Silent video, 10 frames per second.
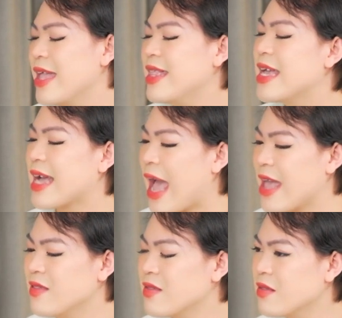thì
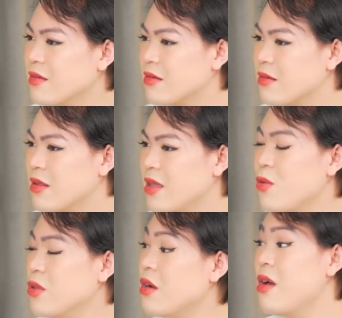cái sự
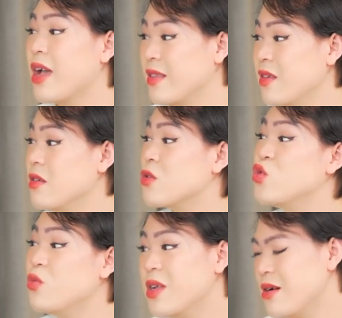yêu thương cái sự được
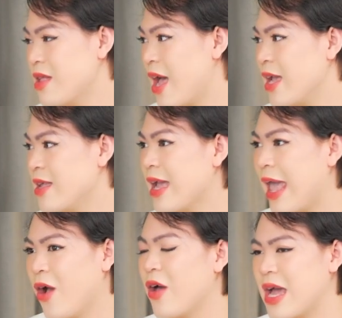giúp đỡ đấy những
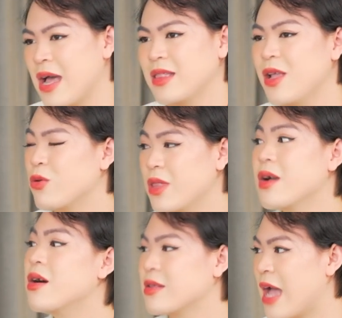cái gọi là điều
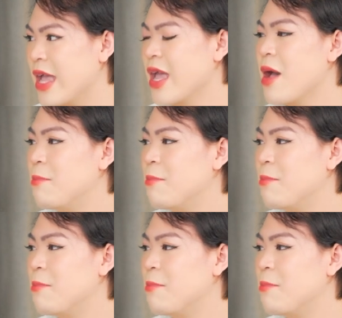tích cực đấy